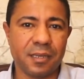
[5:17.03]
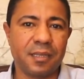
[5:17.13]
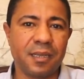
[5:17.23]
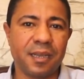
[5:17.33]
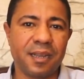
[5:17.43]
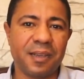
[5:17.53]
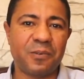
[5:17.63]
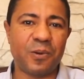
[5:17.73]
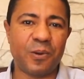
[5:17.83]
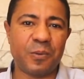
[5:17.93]
ديالها
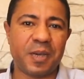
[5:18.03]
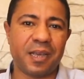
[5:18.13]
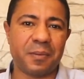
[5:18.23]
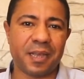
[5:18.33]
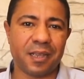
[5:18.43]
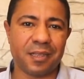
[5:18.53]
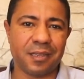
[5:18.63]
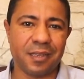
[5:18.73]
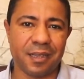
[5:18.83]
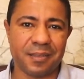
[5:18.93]
كلهم خربق
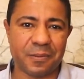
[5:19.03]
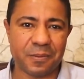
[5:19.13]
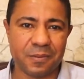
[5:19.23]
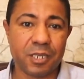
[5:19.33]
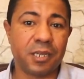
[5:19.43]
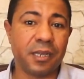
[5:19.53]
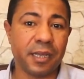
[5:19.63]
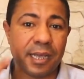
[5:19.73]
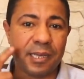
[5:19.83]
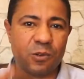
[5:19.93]
القضية عنده
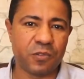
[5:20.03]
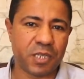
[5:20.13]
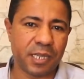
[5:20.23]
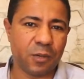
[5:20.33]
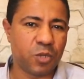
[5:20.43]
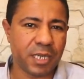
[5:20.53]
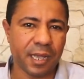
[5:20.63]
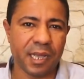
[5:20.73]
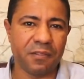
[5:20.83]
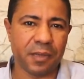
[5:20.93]
شي عينو في شي وشي
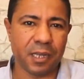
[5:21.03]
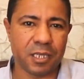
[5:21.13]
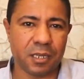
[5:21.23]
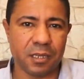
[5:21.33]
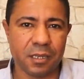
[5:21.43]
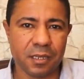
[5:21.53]
حالف على شي